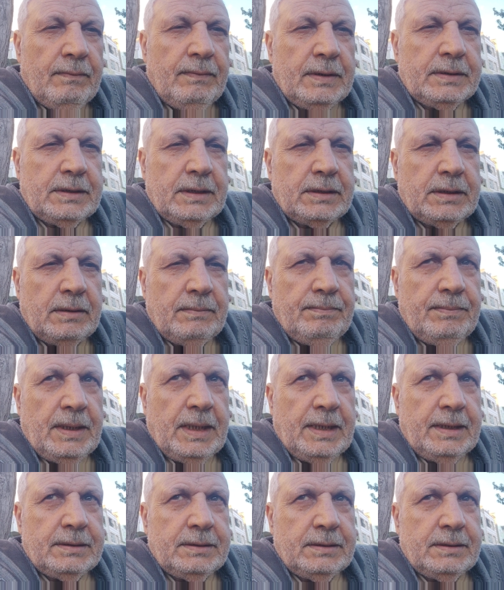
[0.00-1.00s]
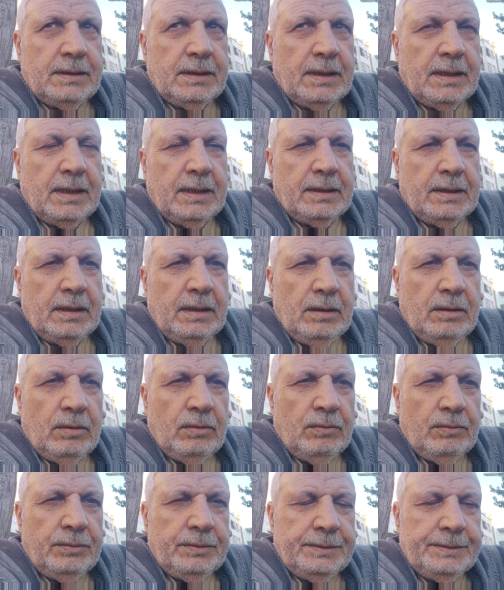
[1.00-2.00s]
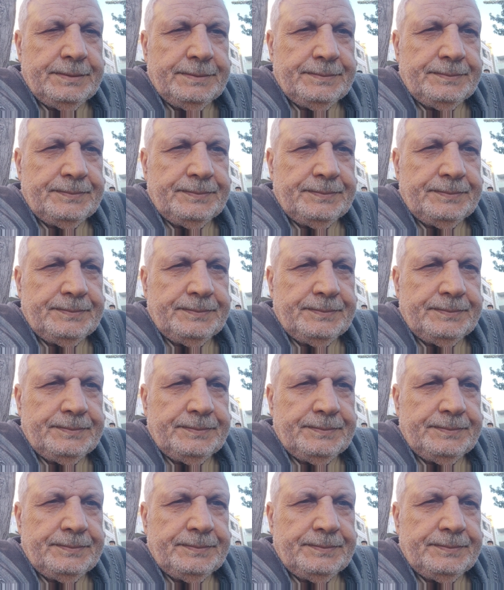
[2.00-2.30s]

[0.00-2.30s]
فتتبعت هذا اللون